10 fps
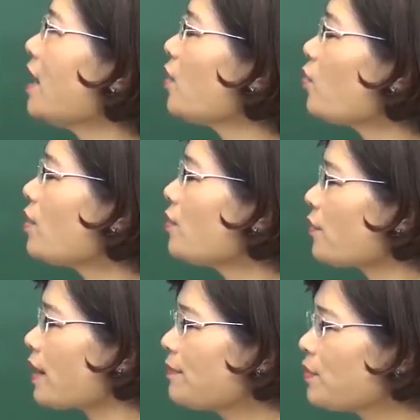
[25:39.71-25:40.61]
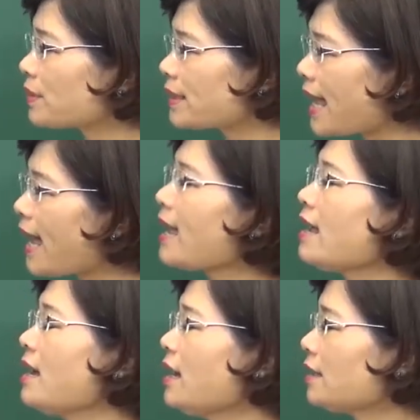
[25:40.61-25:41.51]
Quốc hội khóa 1 đã
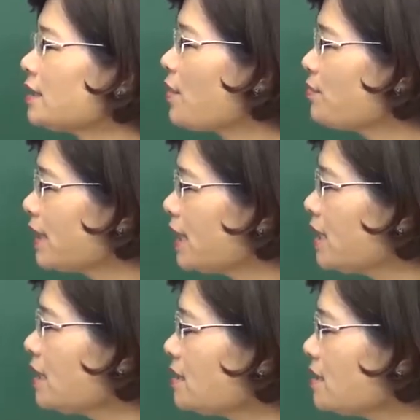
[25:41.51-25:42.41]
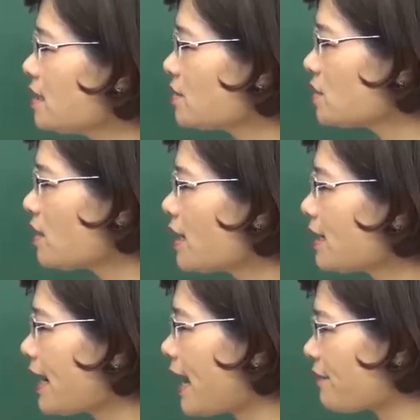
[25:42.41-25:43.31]
đồng ý nhường cho các
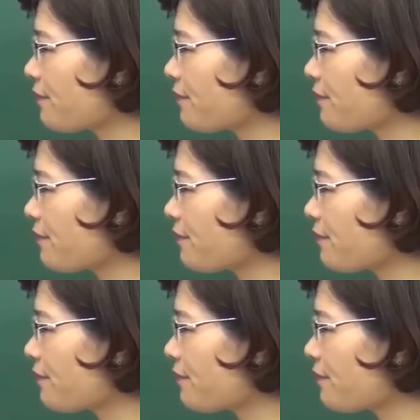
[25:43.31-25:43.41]
đảng